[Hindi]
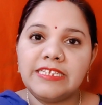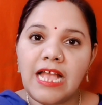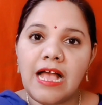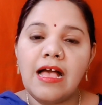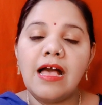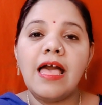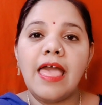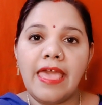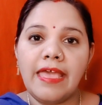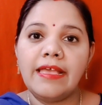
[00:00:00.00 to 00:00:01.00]
जहां
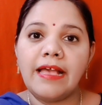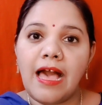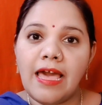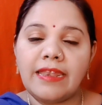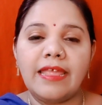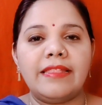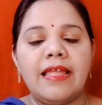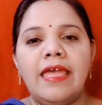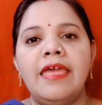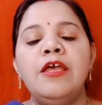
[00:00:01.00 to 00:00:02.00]
अहंकार रहता
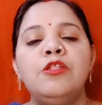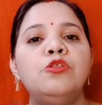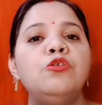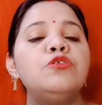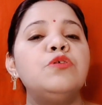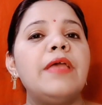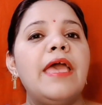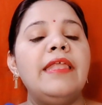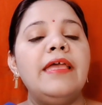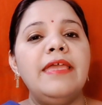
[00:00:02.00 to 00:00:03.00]
है तो दोस्तों
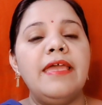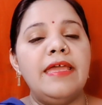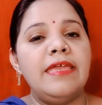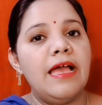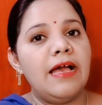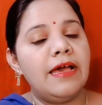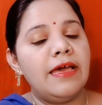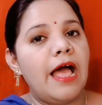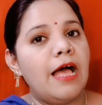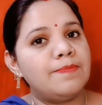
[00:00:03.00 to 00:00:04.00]
कहना यह है कि
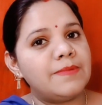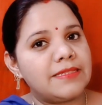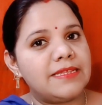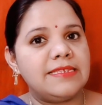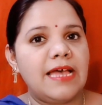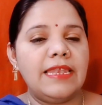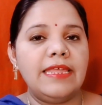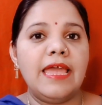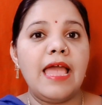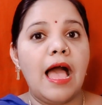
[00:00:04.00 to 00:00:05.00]
अगर आप
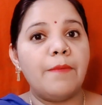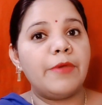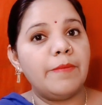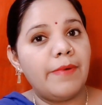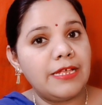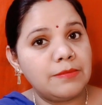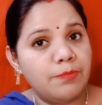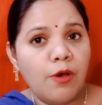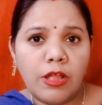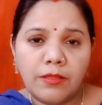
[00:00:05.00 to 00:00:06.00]
शक्तिशाली हैं आपके पास
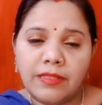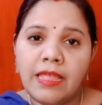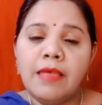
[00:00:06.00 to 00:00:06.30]
बहुत